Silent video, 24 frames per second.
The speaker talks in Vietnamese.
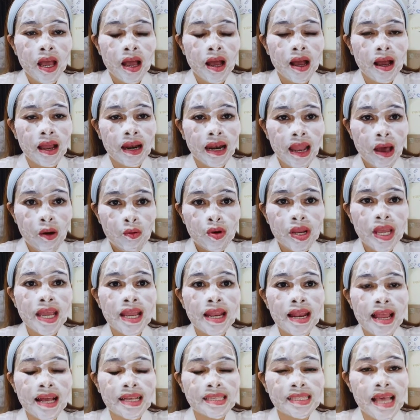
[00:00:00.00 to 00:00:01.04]
à, lau
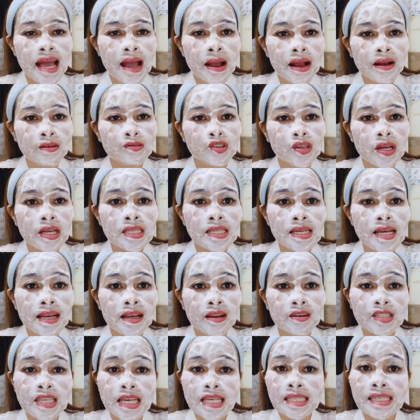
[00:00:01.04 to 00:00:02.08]
đi là da của các
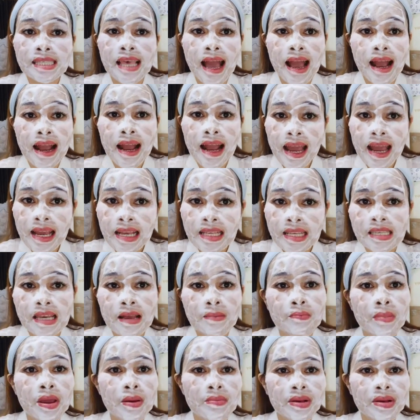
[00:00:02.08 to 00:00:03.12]
chị nó sẽ sáng ngay
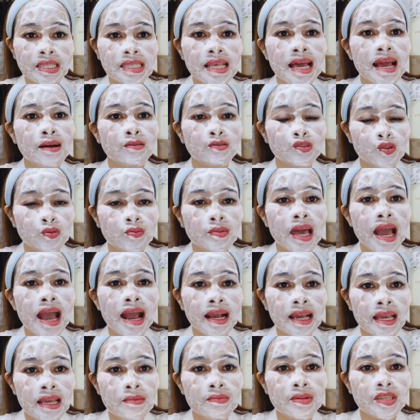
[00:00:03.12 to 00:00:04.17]
trên bề mặt da của chúng
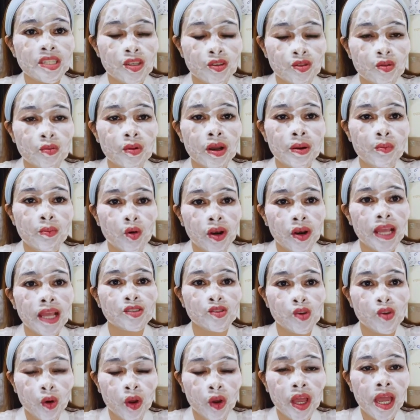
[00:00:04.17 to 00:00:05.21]
ta khi mà sử dụng cái bột
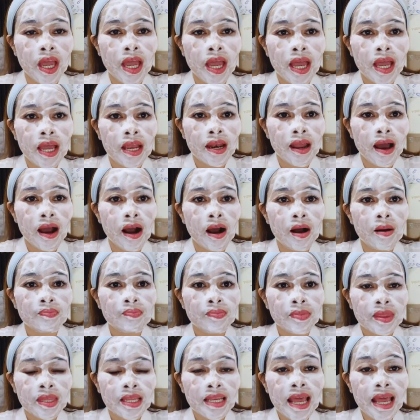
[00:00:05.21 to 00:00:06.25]
này rồi
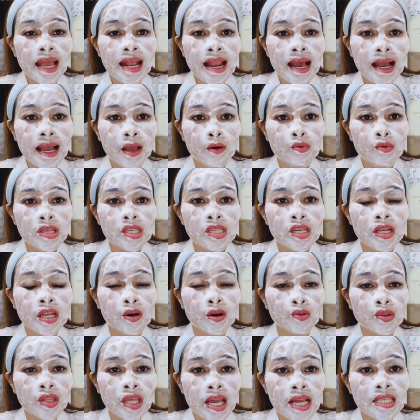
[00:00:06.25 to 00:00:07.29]
đó thì đây là cái quy trình
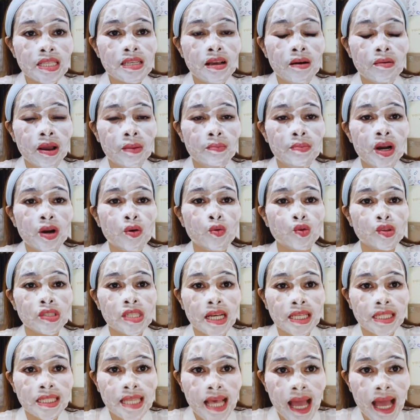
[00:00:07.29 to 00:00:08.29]
đầu tiên trong cái bước ủ trắng